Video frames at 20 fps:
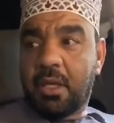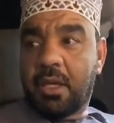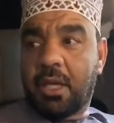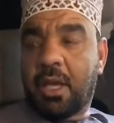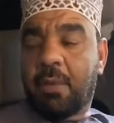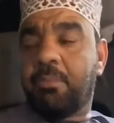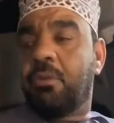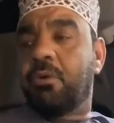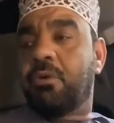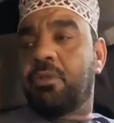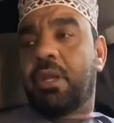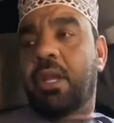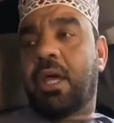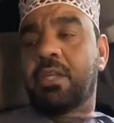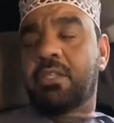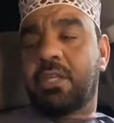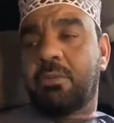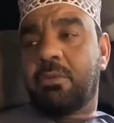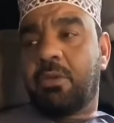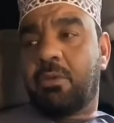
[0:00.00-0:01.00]
عبود
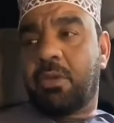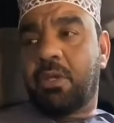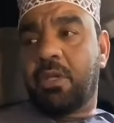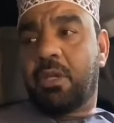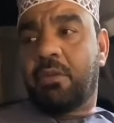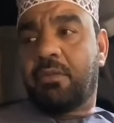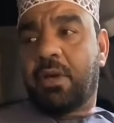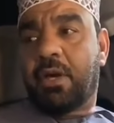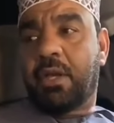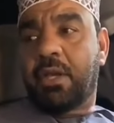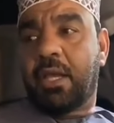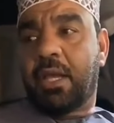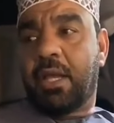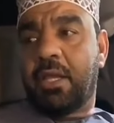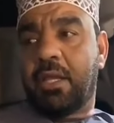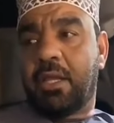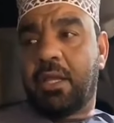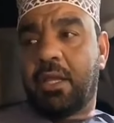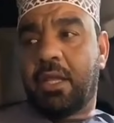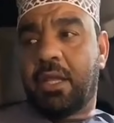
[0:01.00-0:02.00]
العزيمه ما يدفع
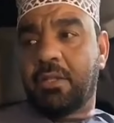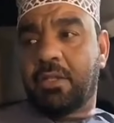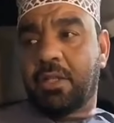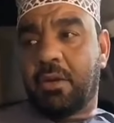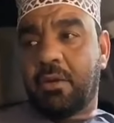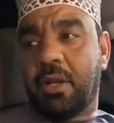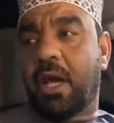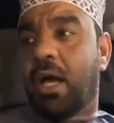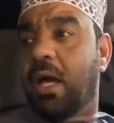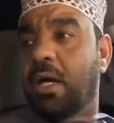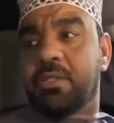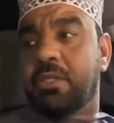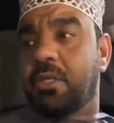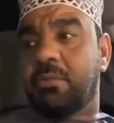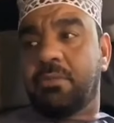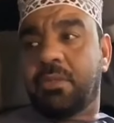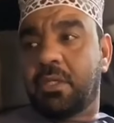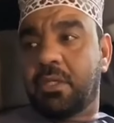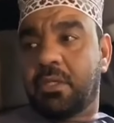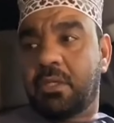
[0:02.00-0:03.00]
ريالين لا انت ولا
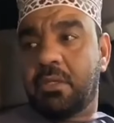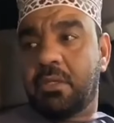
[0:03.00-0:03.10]
عزيمتك